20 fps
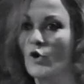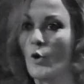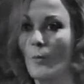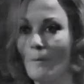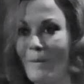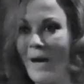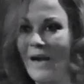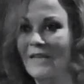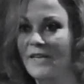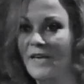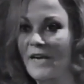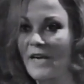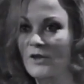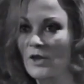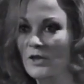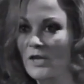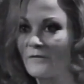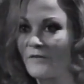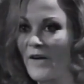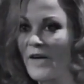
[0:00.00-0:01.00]
noi, un bel
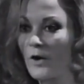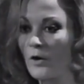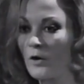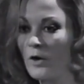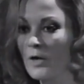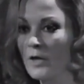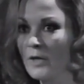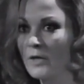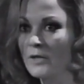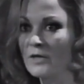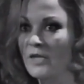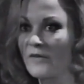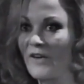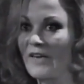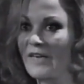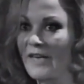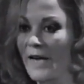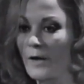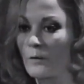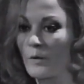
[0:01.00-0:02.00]
diritto davvero di
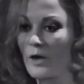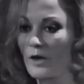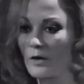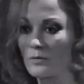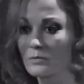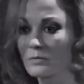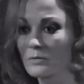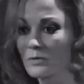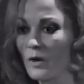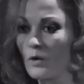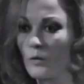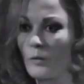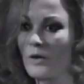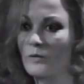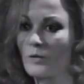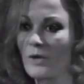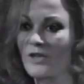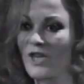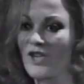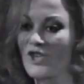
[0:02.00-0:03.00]
venire qui con, con
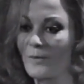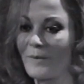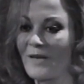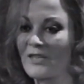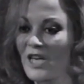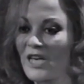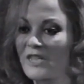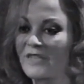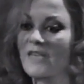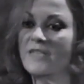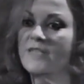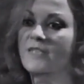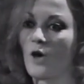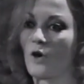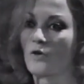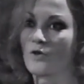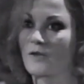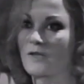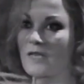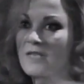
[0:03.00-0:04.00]
quel tuo atteggiamento
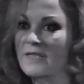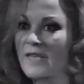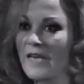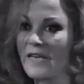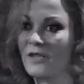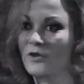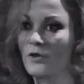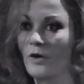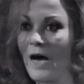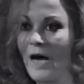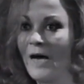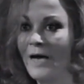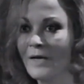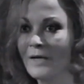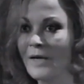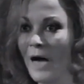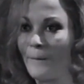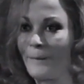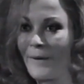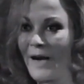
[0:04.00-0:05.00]
altezzoso, distinto, a,
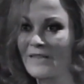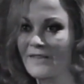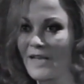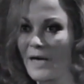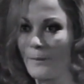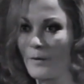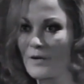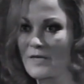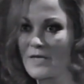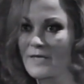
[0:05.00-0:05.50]
a prendere